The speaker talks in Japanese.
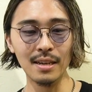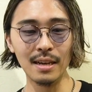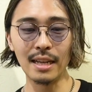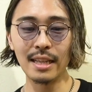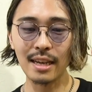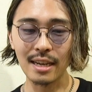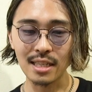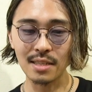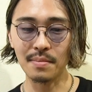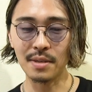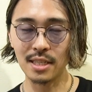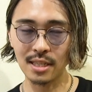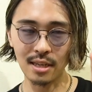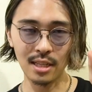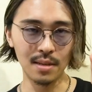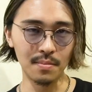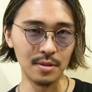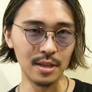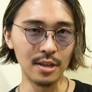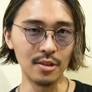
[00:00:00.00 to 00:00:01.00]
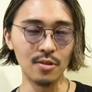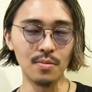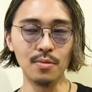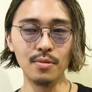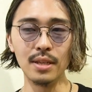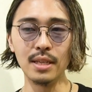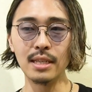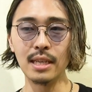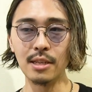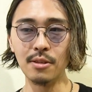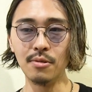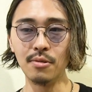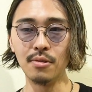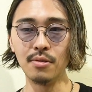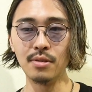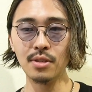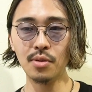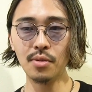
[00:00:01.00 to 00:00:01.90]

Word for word: あながち間違ってもないと思うんですけど、